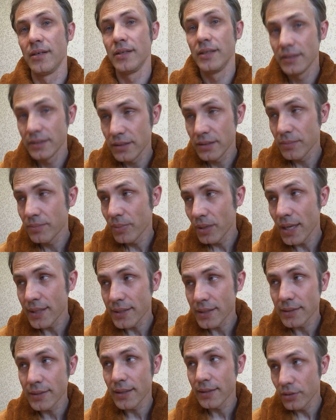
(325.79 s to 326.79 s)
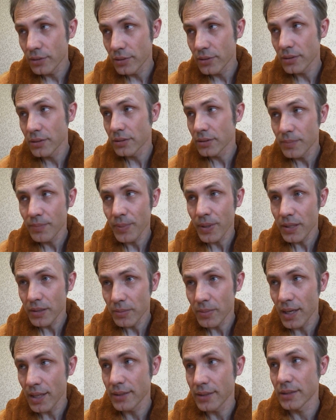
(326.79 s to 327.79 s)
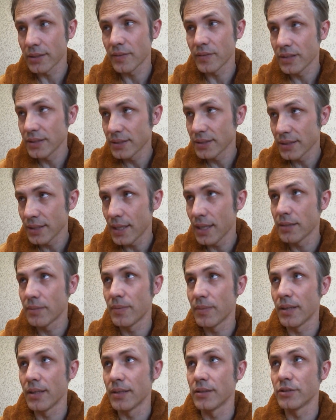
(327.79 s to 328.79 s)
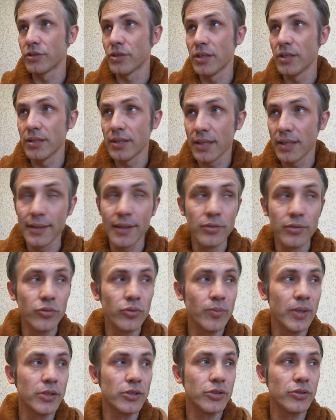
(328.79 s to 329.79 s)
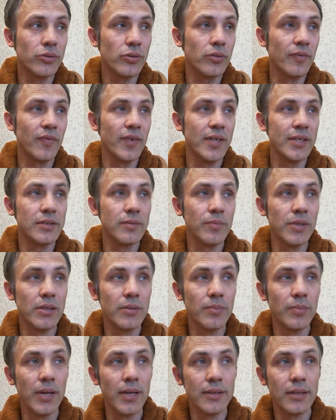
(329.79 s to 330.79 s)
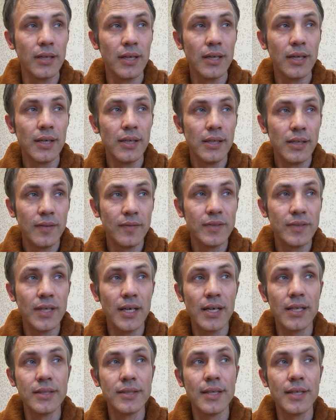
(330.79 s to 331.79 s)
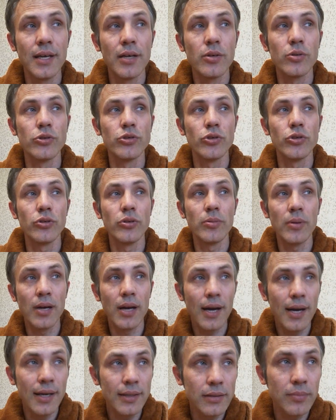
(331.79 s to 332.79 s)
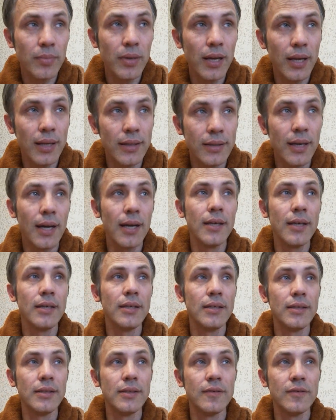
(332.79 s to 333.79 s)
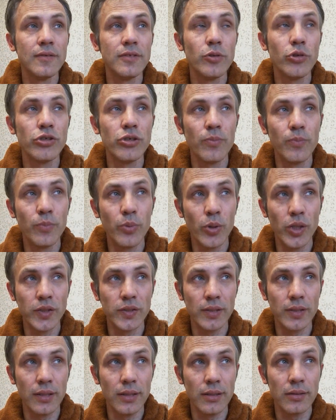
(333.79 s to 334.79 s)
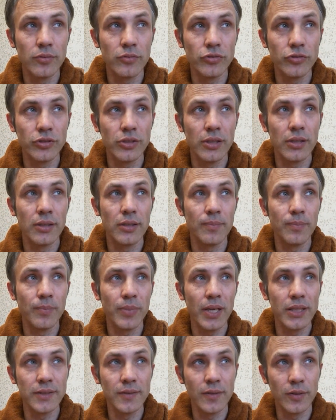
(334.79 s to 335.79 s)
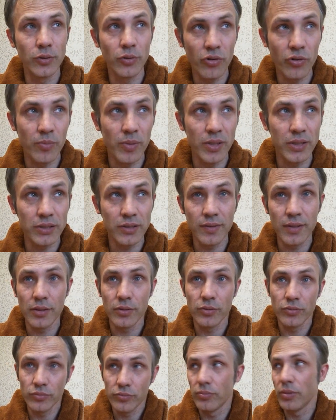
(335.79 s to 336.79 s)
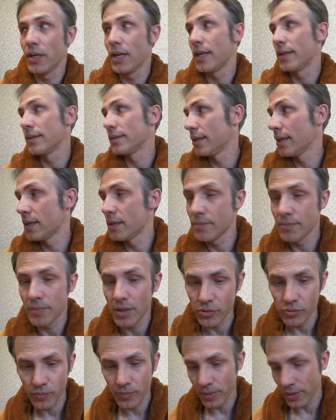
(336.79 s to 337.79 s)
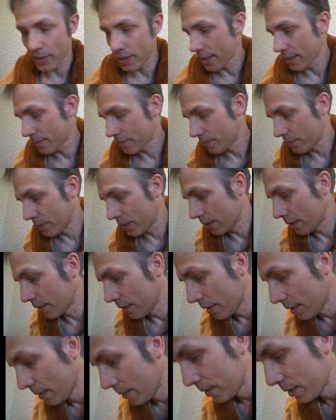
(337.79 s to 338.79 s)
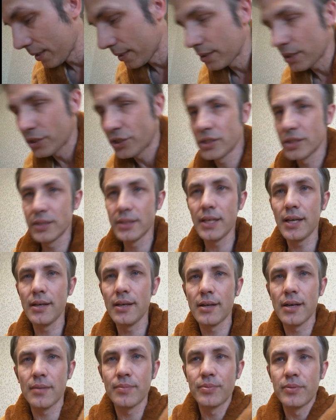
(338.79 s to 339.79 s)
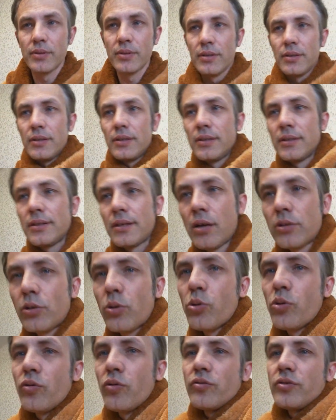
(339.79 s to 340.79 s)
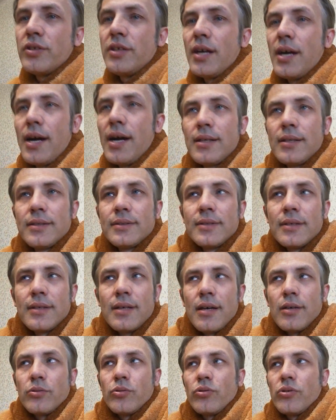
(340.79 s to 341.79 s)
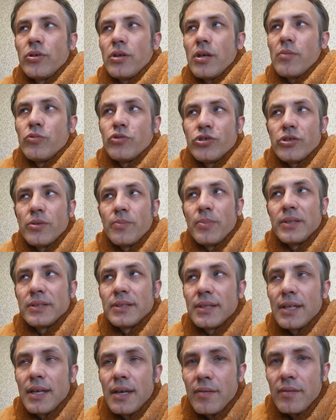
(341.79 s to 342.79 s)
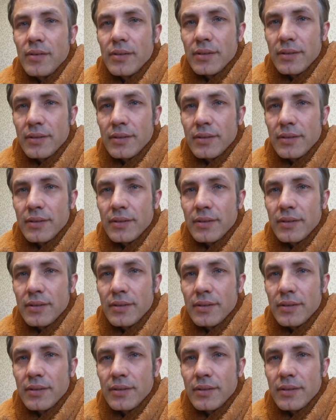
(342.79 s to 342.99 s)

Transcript: Если, блядь, она и не понимает этого, не знает, блядь, что если она думает, что весь мир, блядь, и вся Россия окружена кат, блядь, да, и все чемпионство нужно праздновать только в Москве, ну, блядь, я не могу понять, блядь. Я даже не знаю, как, как такого диагноза, который ей можно поставить.